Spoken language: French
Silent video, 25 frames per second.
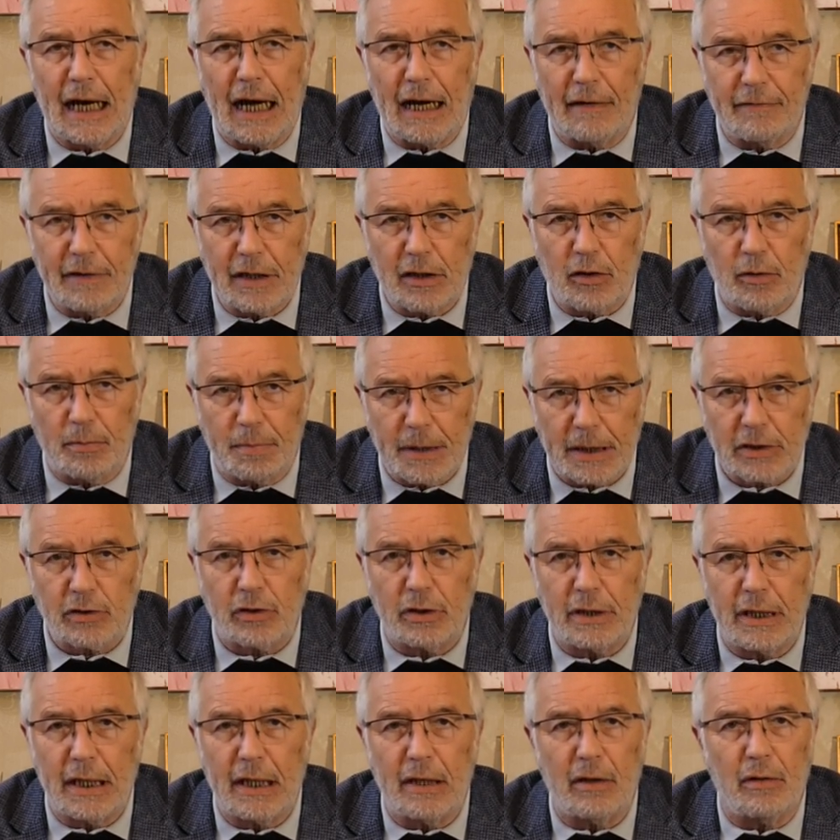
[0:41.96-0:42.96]
avec le
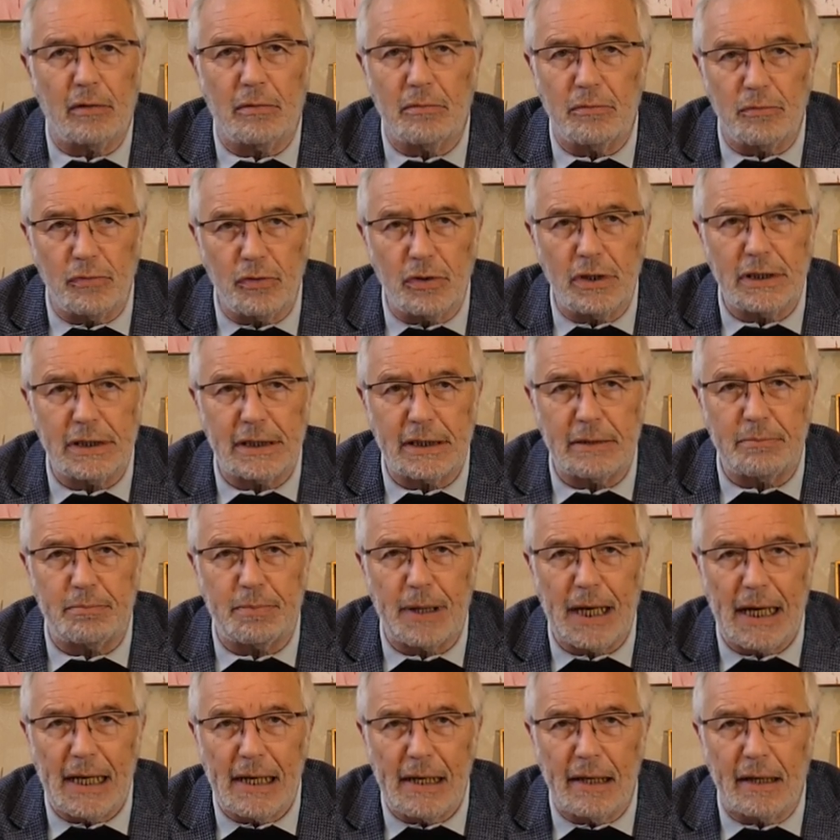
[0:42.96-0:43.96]
personnel
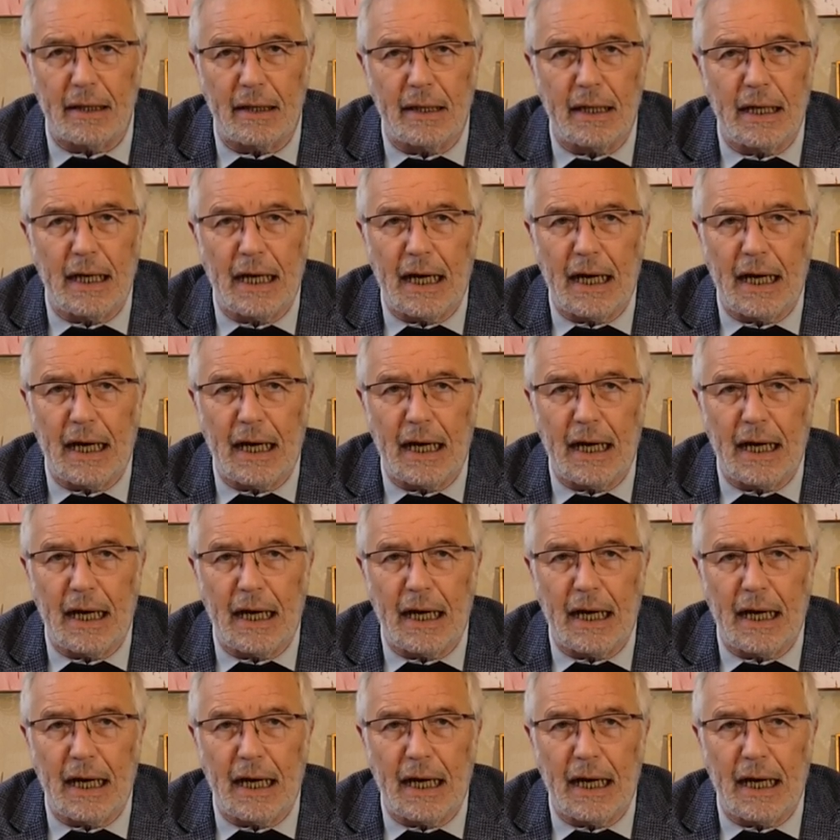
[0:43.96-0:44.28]
municipal,